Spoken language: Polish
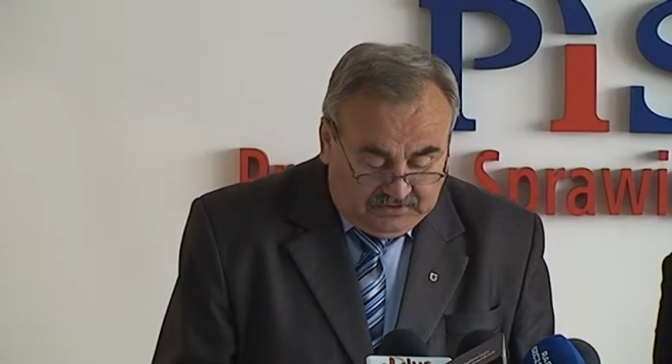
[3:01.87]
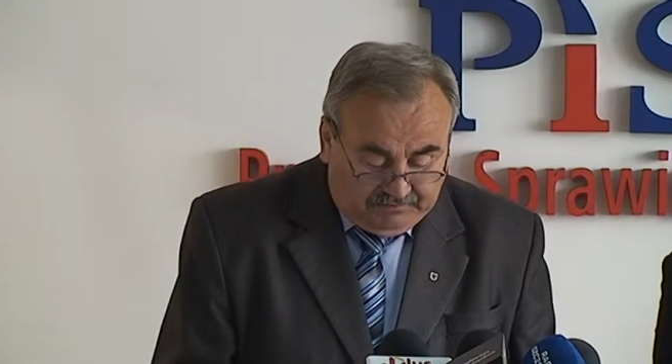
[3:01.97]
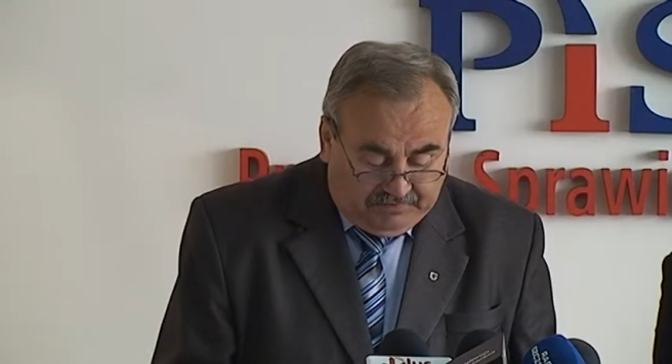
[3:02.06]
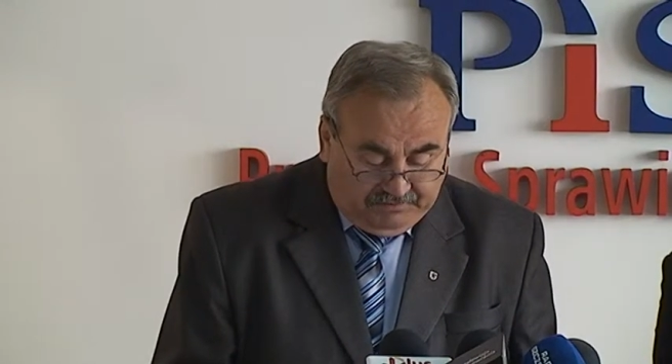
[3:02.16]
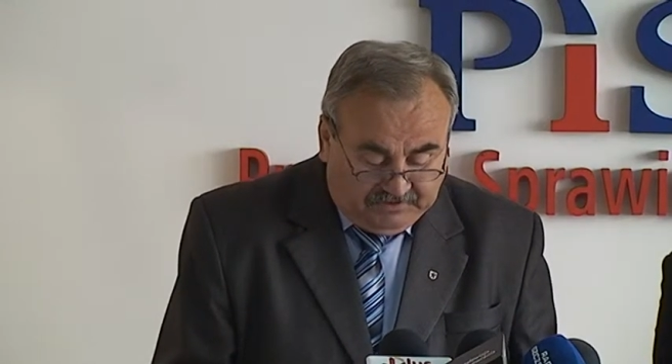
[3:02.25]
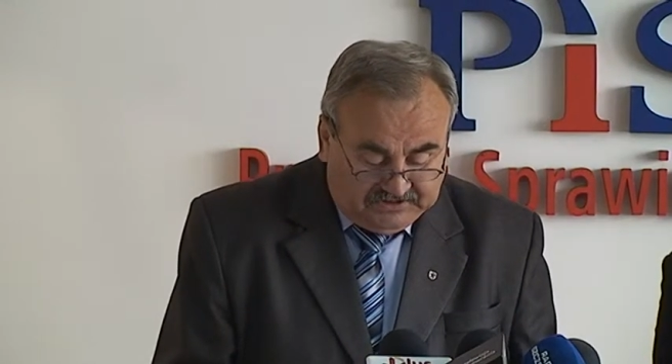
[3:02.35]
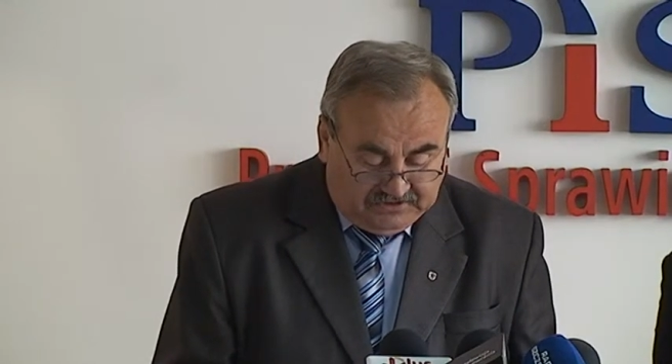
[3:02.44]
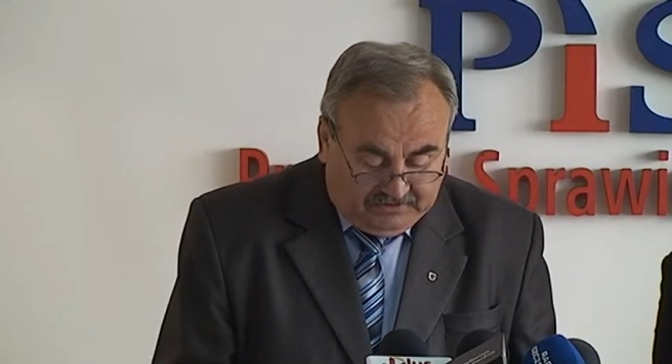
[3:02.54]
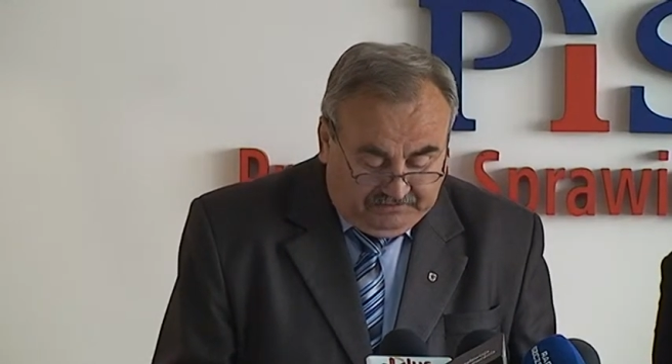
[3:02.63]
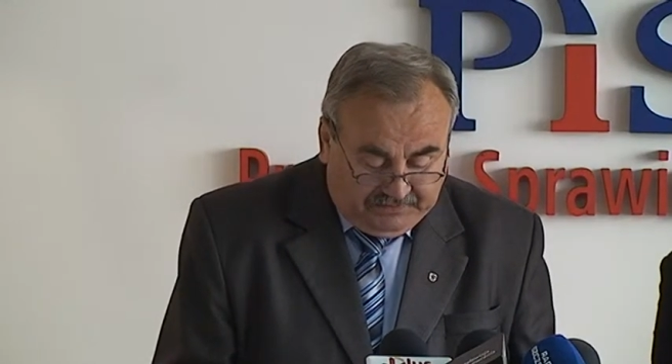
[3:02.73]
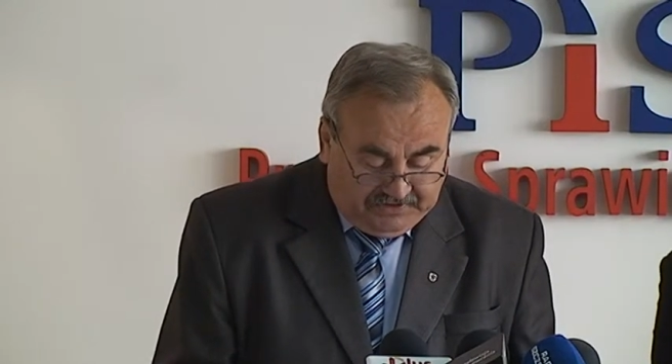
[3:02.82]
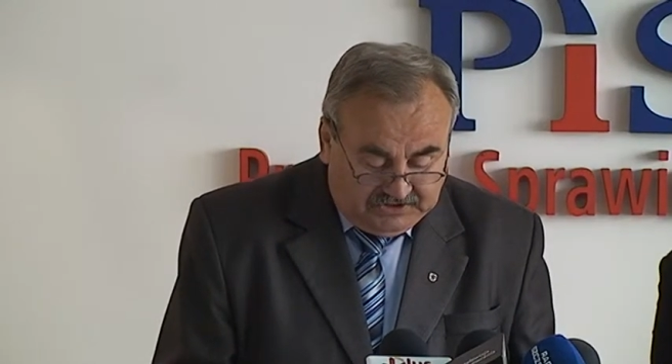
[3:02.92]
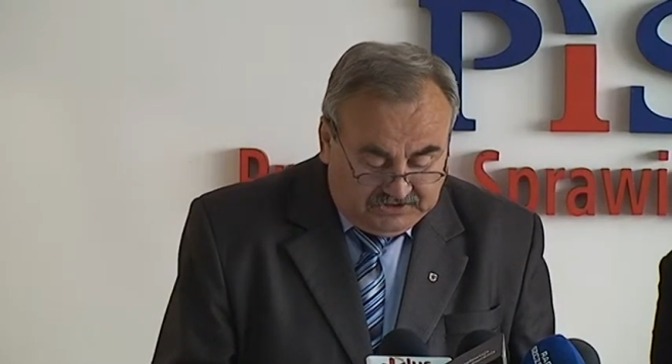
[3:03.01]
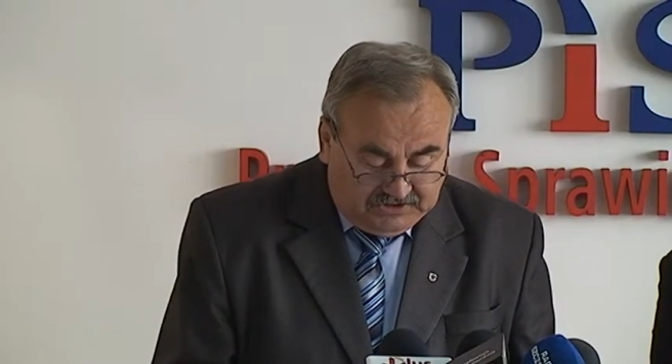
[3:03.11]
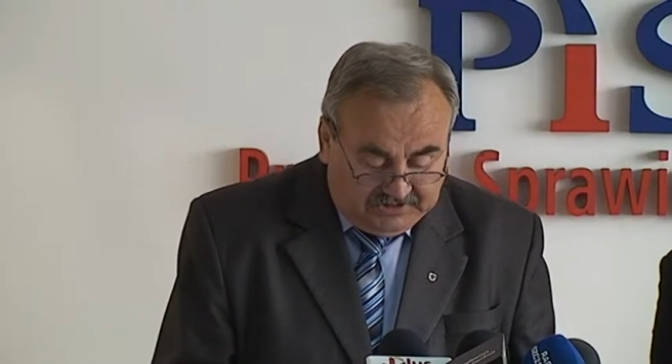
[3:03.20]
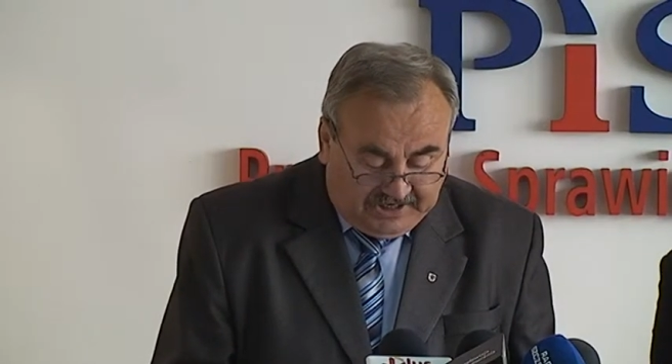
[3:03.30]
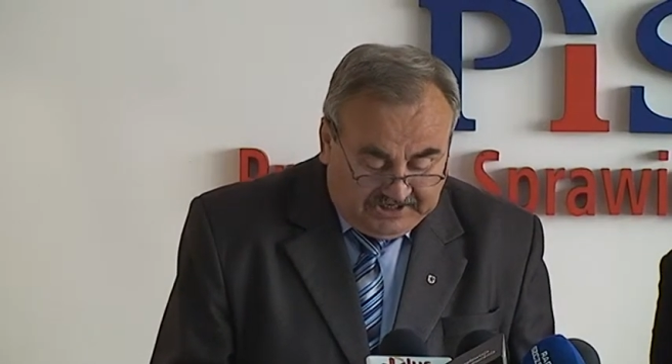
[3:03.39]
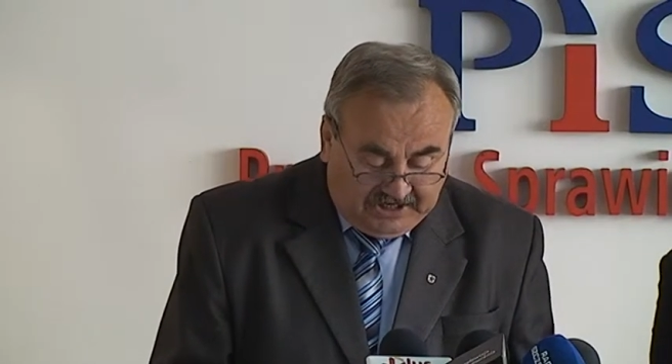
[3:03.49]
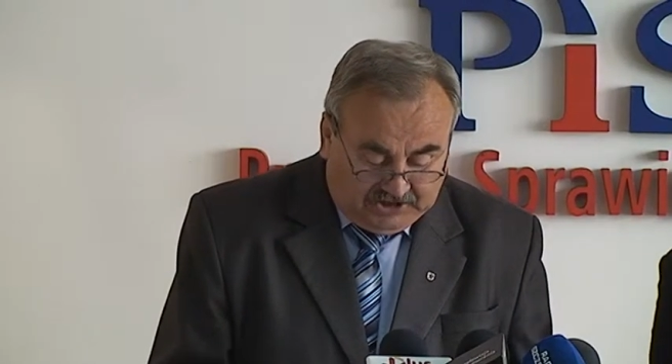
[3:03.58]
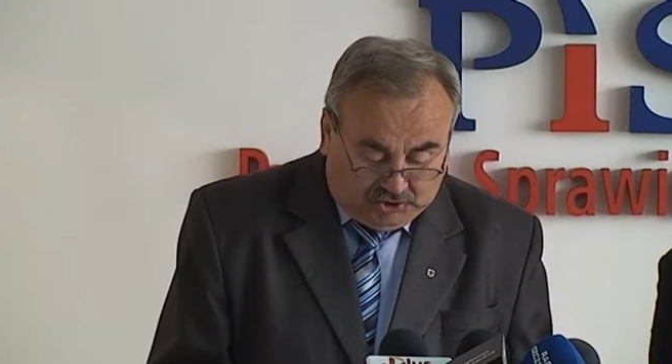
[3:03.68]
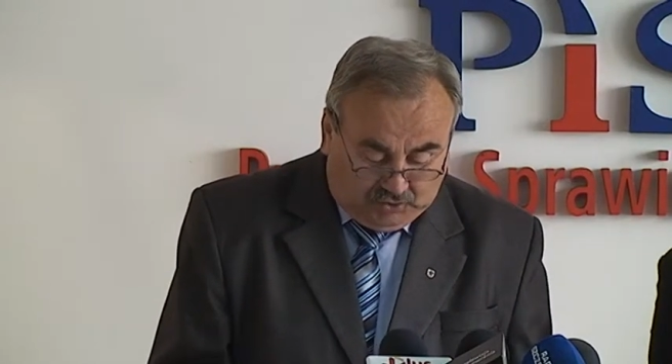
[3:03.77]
by postąpić tak, jak